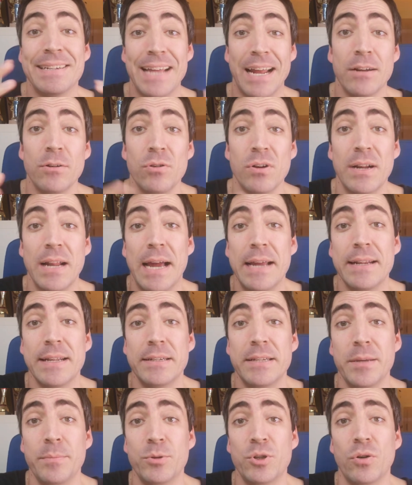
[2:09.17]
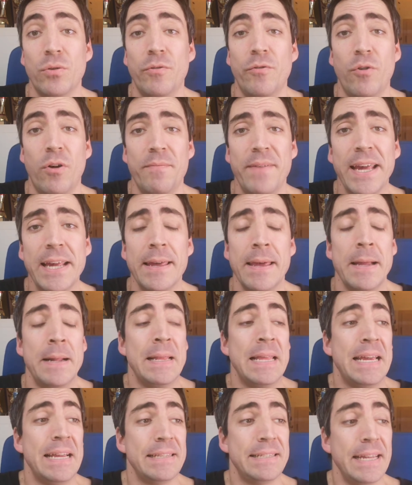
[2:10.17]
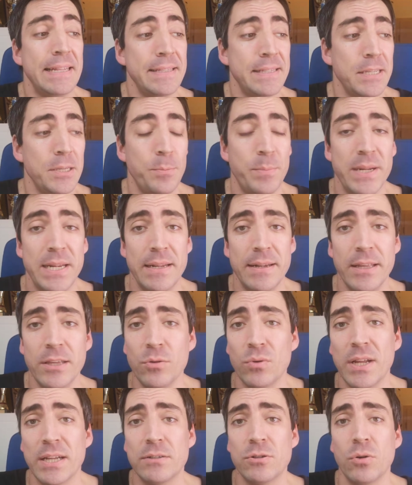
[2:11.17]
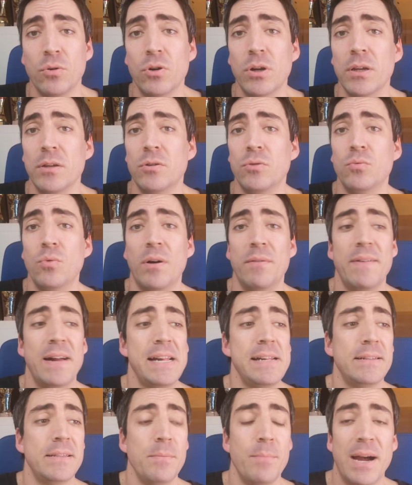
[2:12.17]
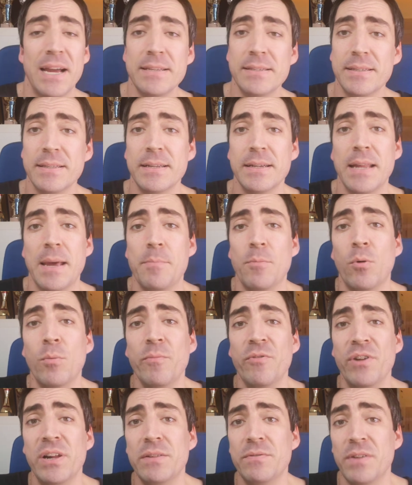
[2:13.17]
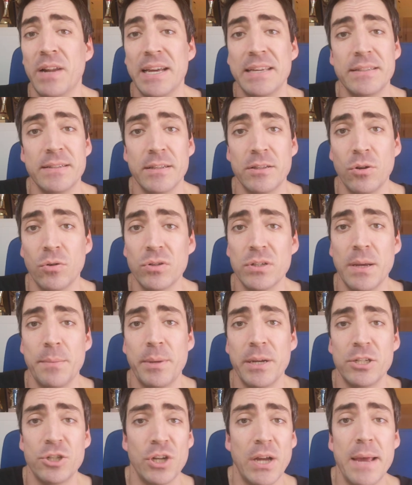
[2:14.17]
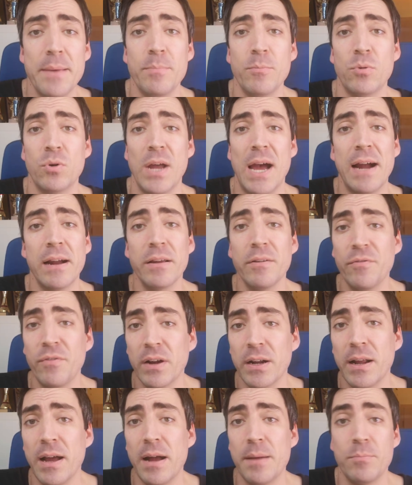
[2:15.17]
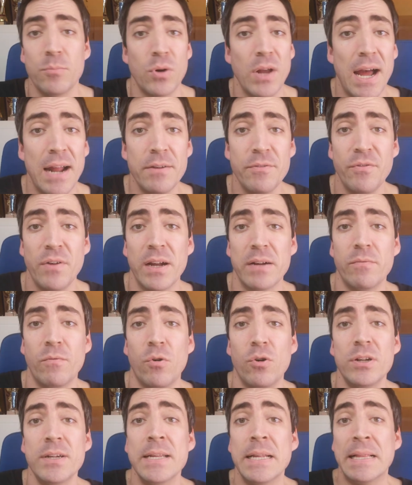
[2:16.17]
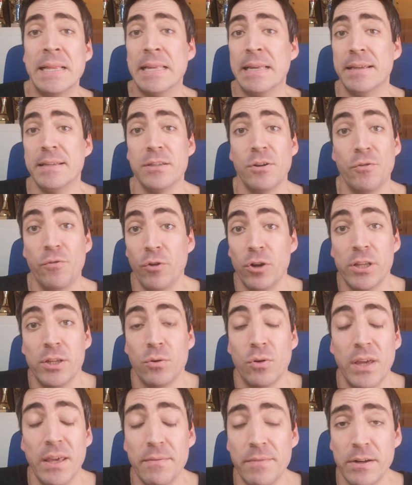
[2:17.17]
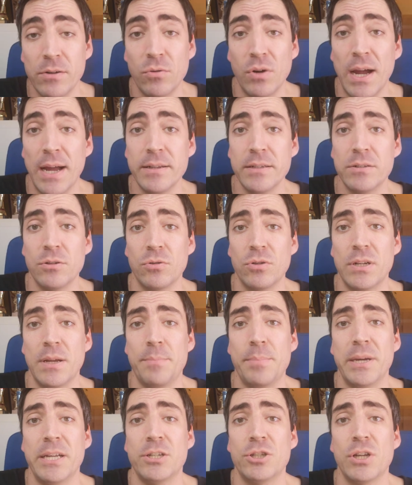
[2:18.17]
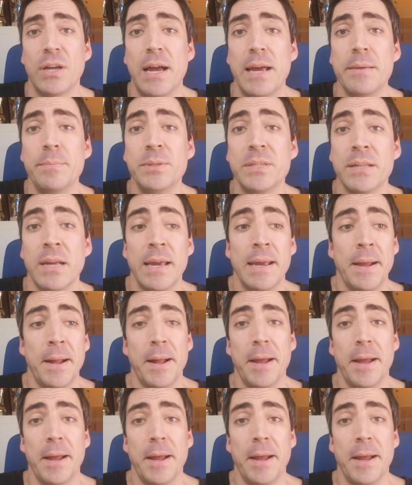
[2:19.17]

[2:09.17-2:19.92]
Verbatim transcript: Da noch ein kleiner Tipp schon vorweg. Setz dich bitte nicht unter Druck, nur weil die meisten in deinem Umfeld vielleicht eine Doktorarbeit schreiben oder angefangen haben oder anfangen wollen. Ist auch völlig okay, wenn du keine Doktorarbeit schreibst.